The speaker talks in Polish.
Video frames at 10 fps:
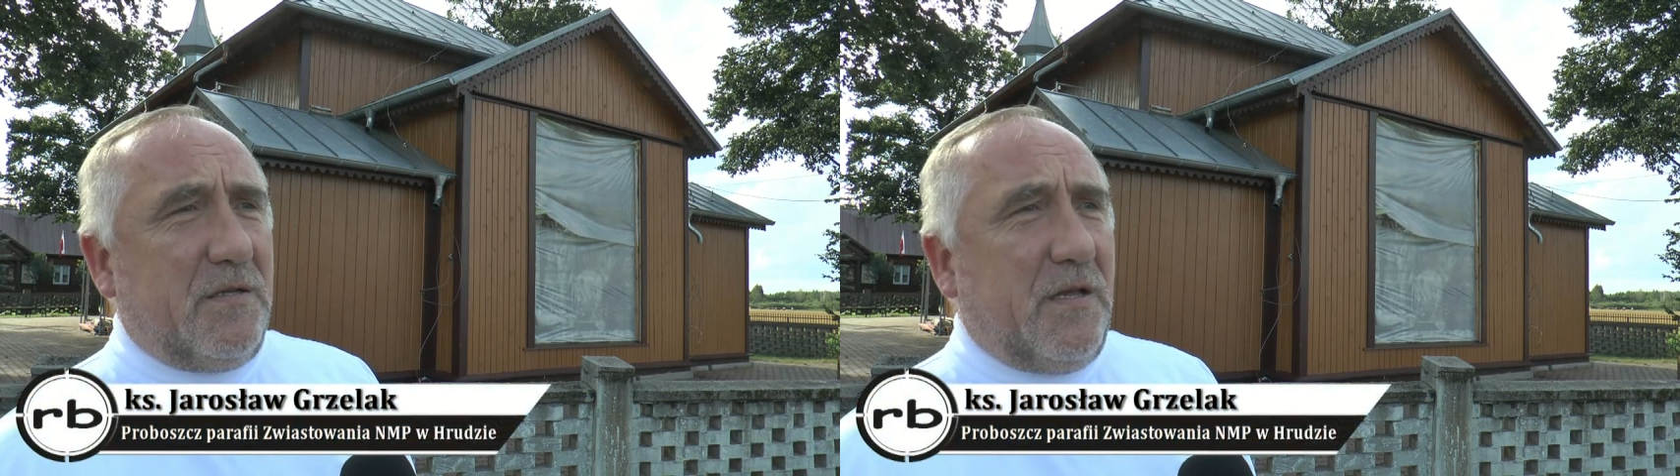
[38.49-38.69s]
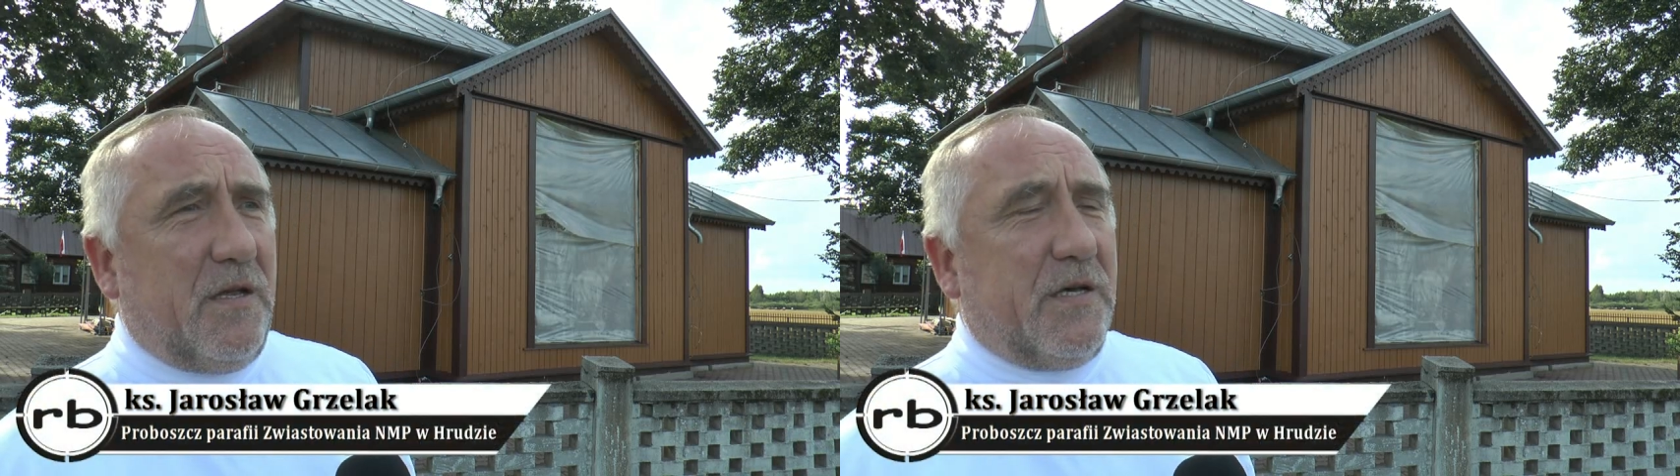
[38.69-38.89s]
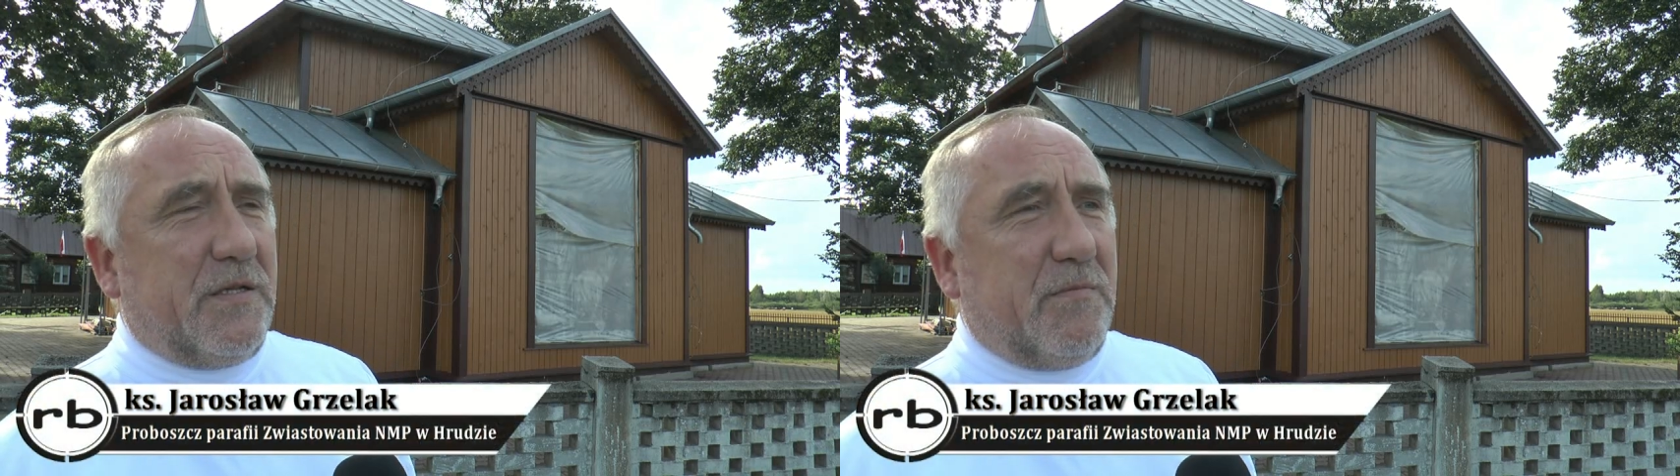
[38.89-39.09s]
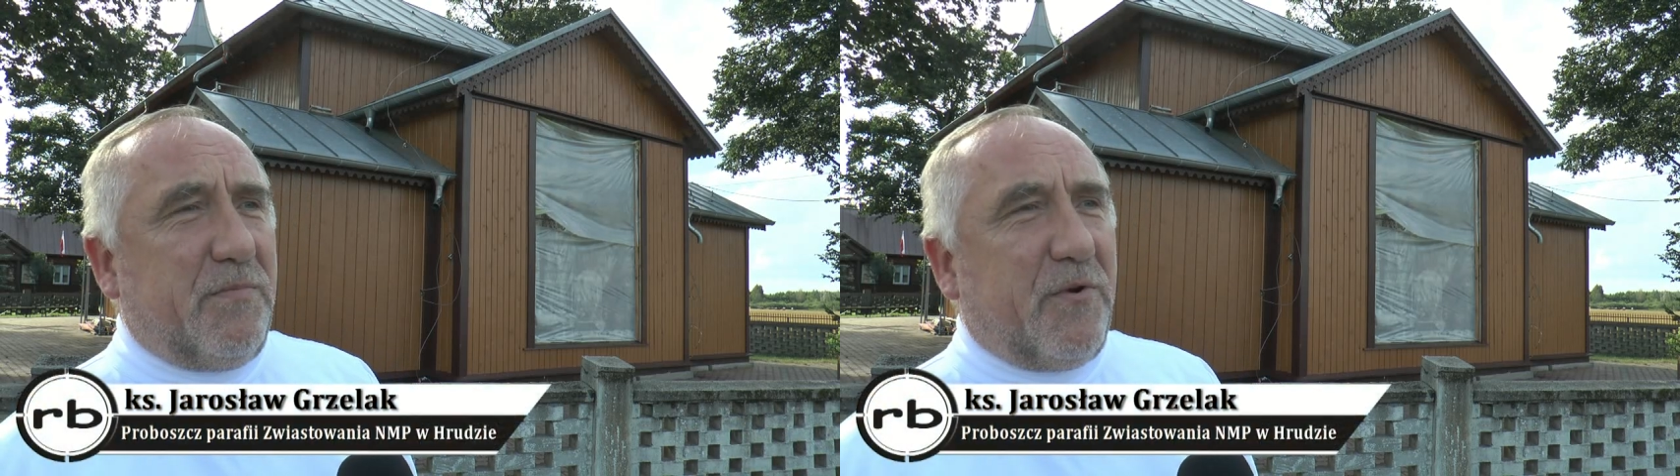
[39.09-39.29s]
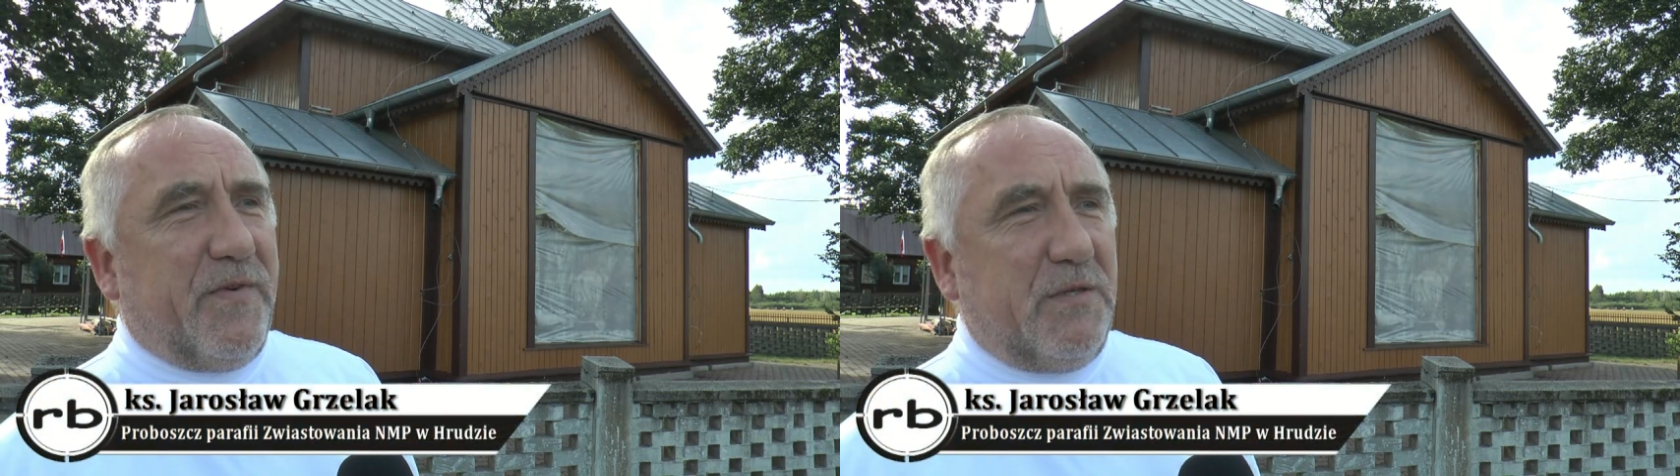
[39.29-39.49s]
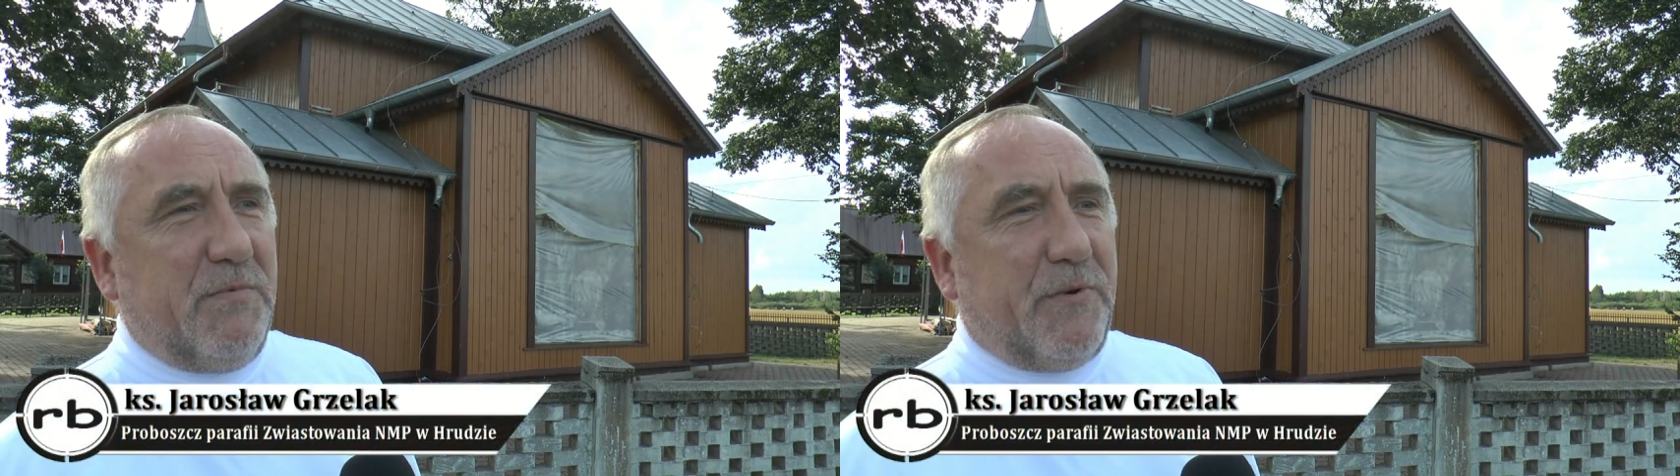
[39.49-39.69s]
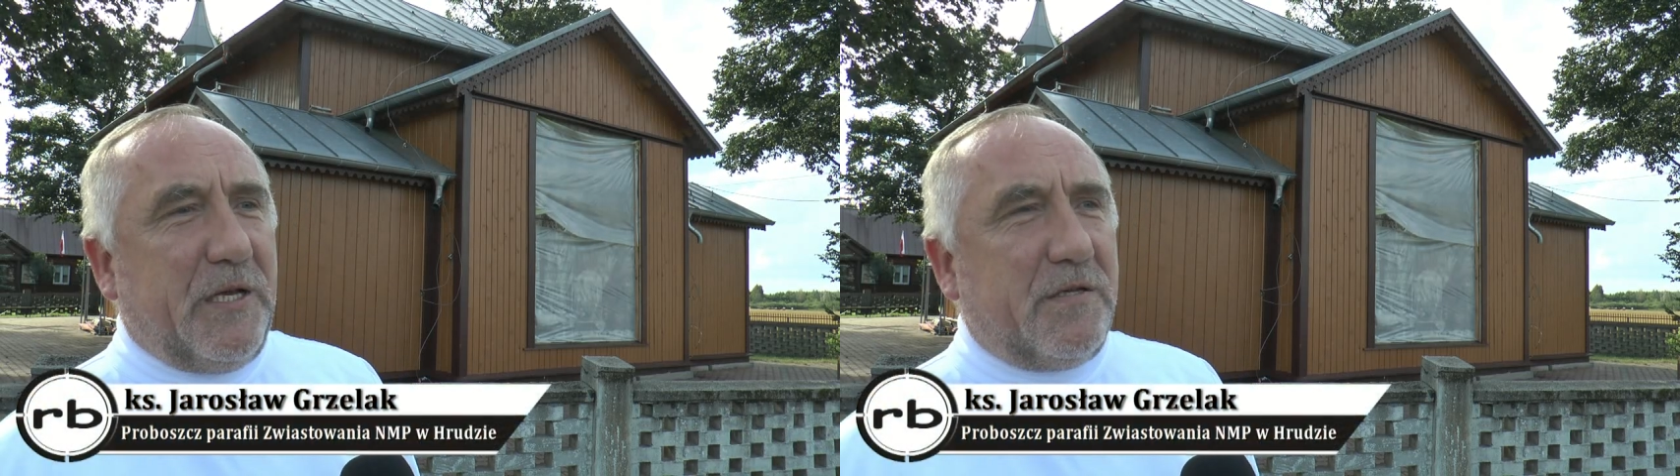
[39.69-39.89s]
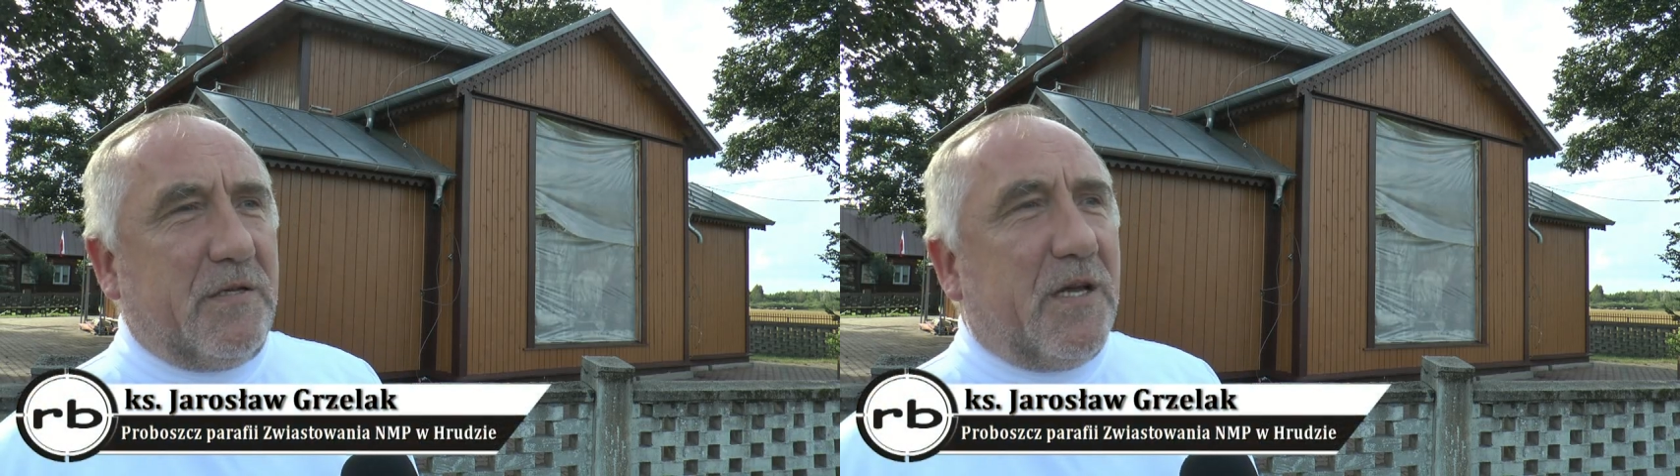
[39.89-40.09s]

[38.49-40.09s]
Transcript: Teraz prowadzimy prace